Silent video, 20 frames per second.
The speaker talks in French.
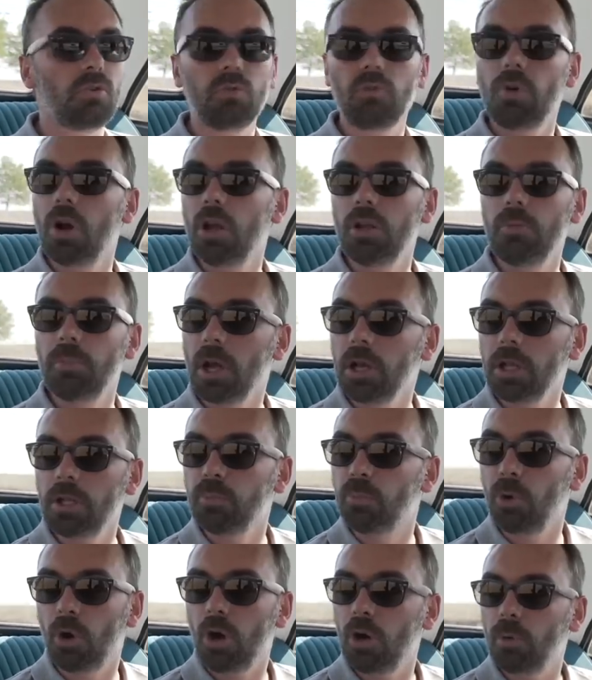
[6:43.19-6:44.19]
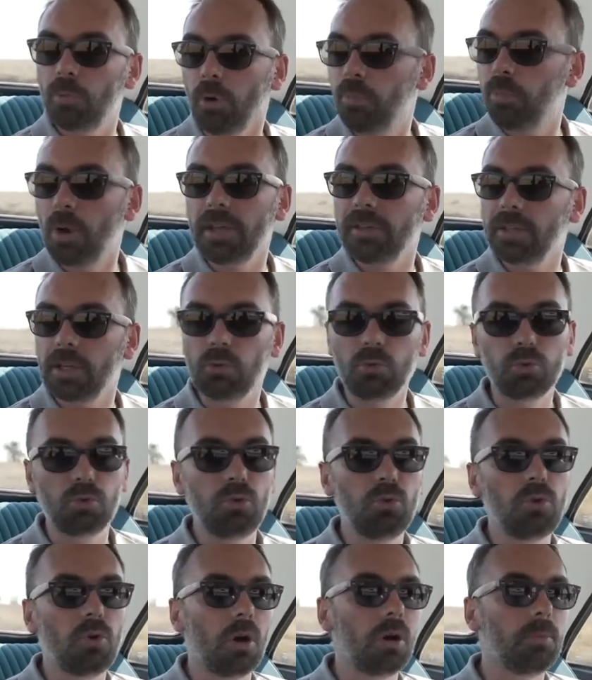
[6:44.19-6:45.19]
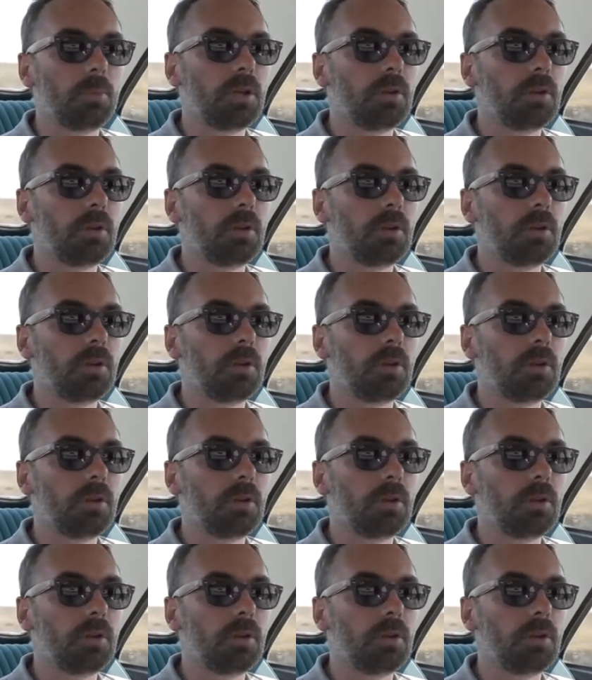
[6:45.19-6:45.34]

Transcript: voilà une berline propre, pas état concours, hein,